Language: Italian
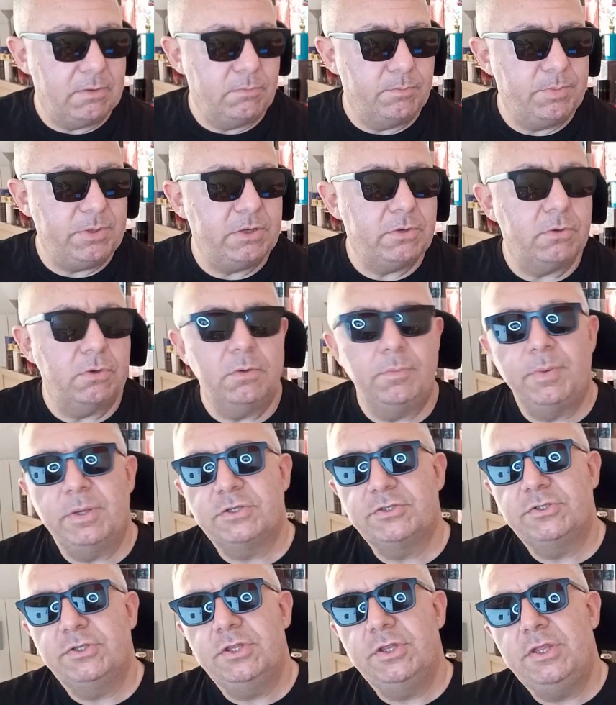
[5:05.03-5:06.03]
un piccolo
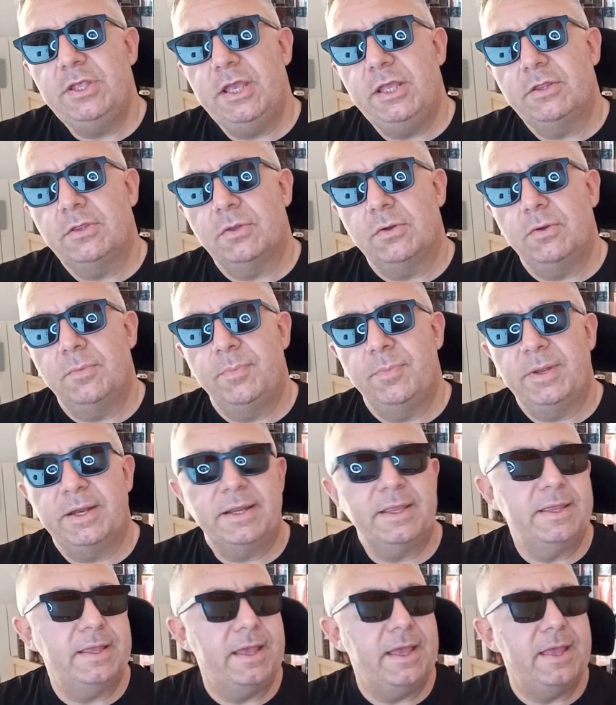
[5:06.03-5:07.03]
passo indietro
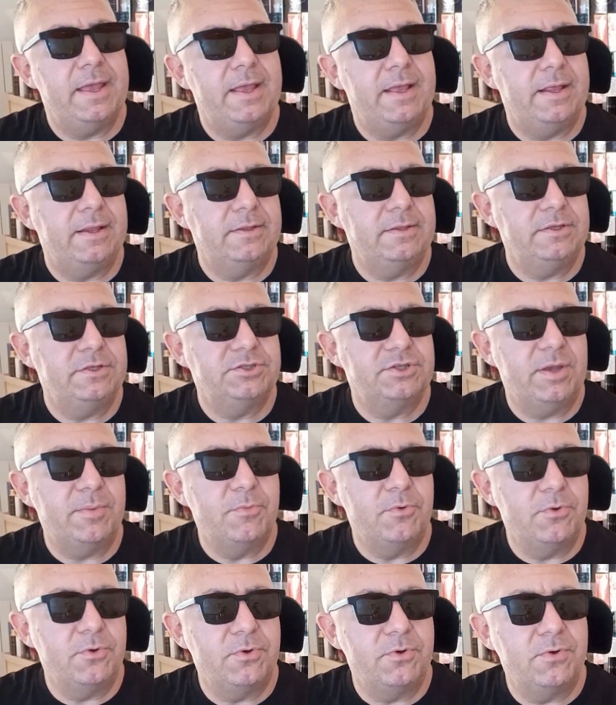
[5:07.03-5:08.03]
perché
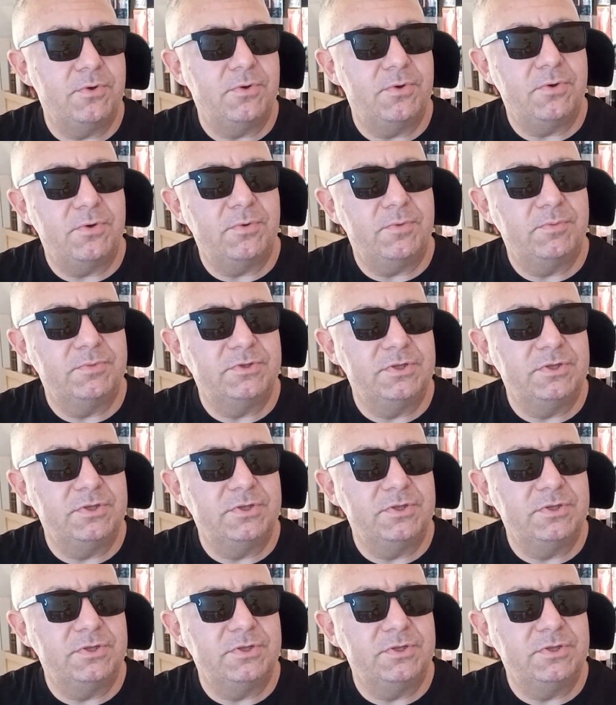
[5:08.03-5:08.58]
diciamo,